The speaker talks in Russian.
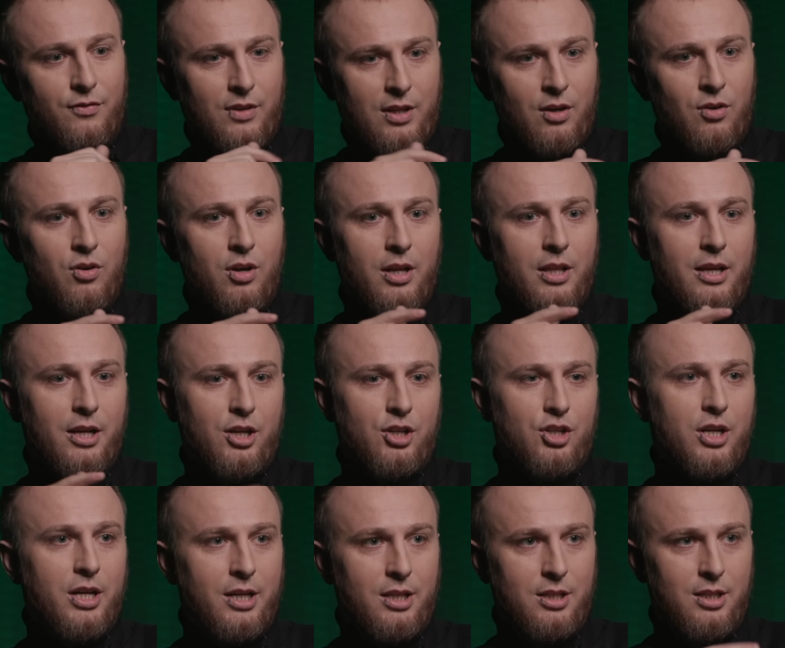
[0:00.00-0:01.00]
и второе, она
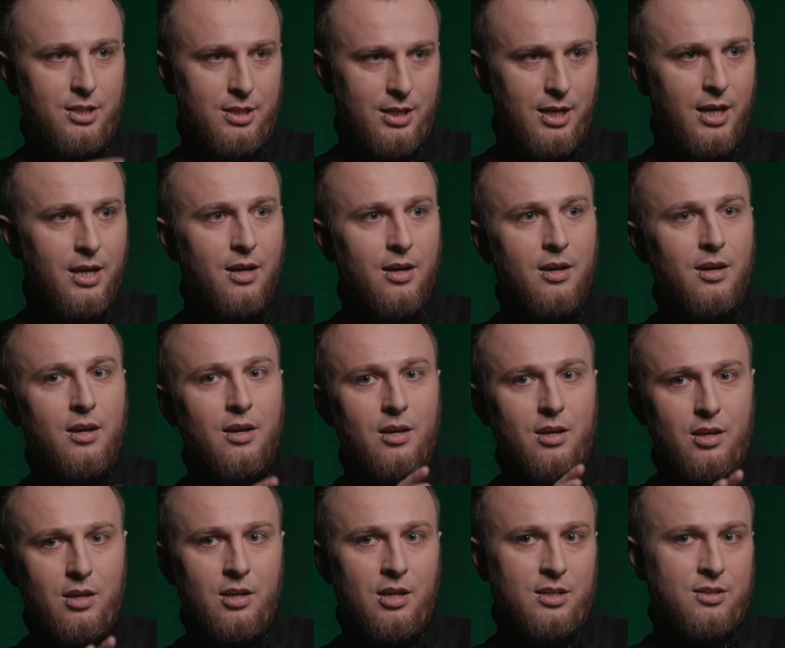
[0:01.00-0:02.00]
рожает детей,
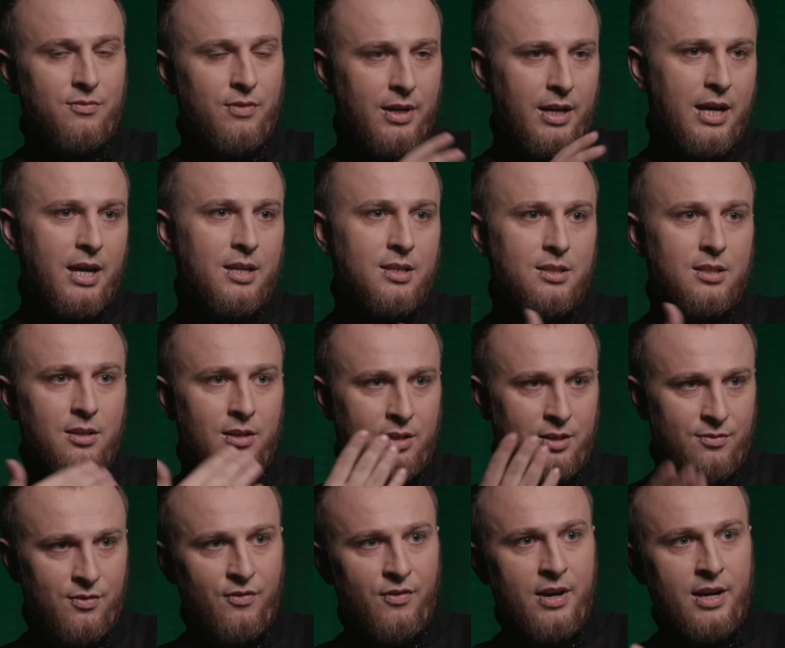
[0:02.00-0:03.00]
и растворяется, и
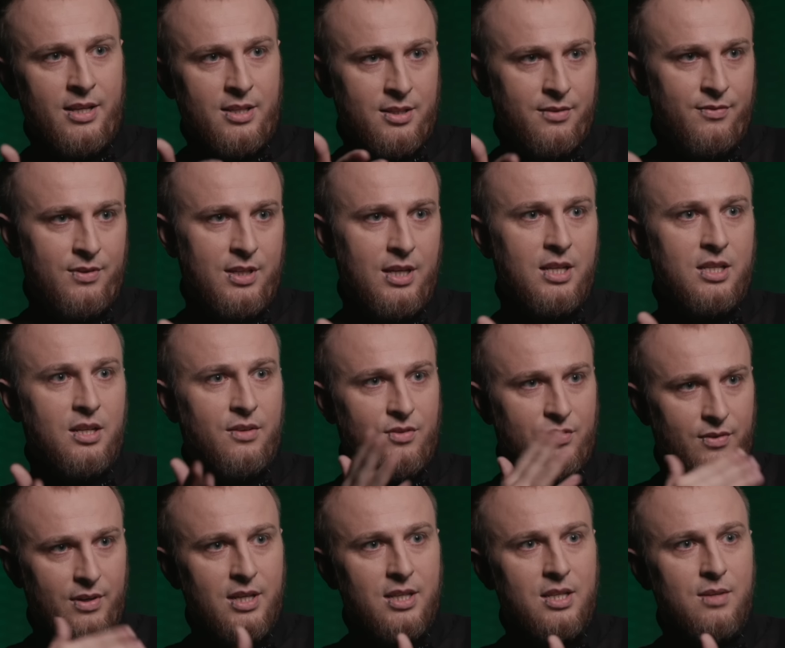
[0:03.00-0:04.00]
развивается в детях, в
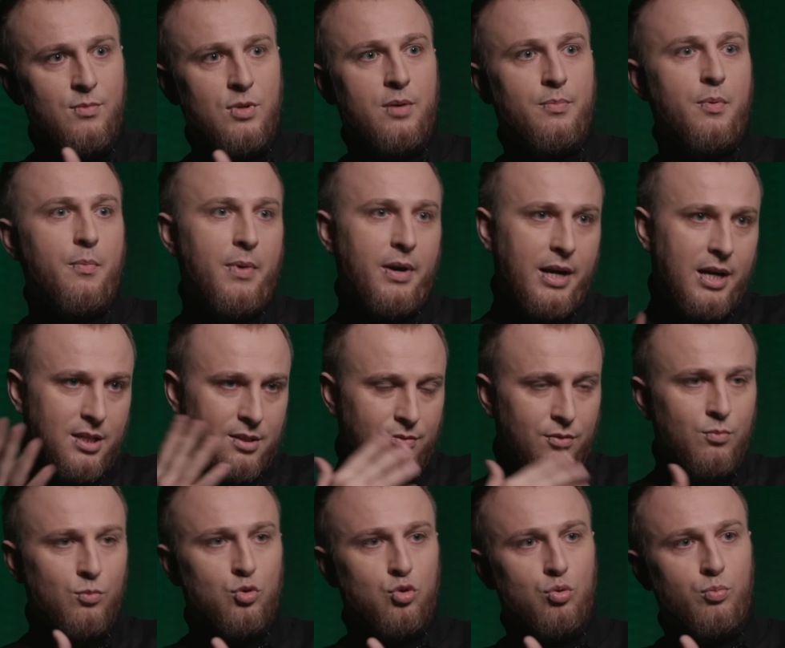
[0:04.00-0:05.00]
своей семье, помогает своему